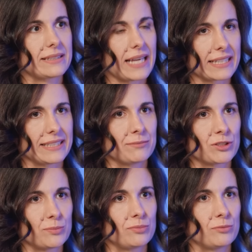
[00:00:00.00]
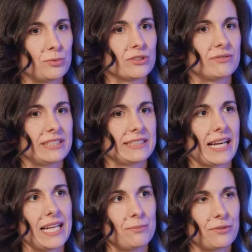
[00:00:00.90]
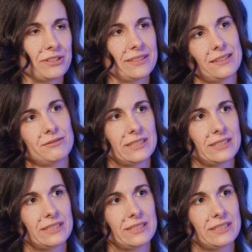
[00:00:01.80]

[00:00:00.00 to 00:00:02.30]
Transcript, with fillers: Tak, jakby to był punkt wyjścia, albo idę